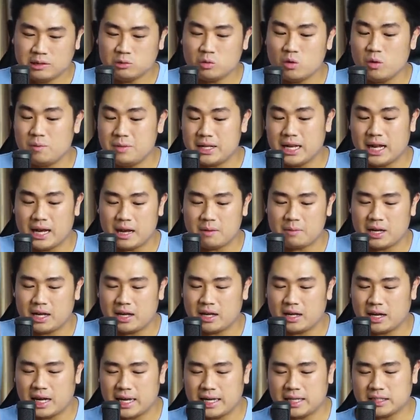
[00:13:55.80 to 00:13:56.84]
dan gue bilang
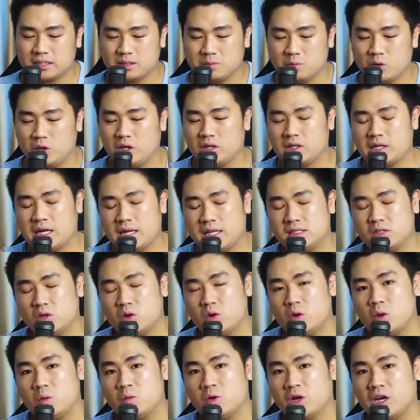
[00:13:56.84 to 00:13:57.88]
sama kalian semua ya kalian
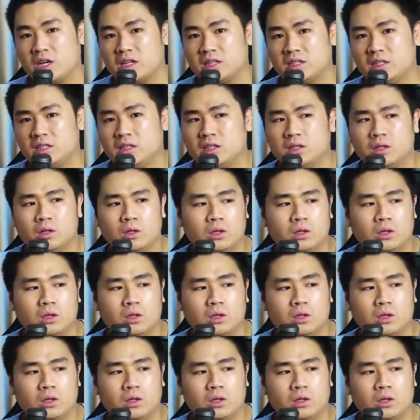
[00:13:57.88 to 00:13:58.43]
selalu ngomong kayak gini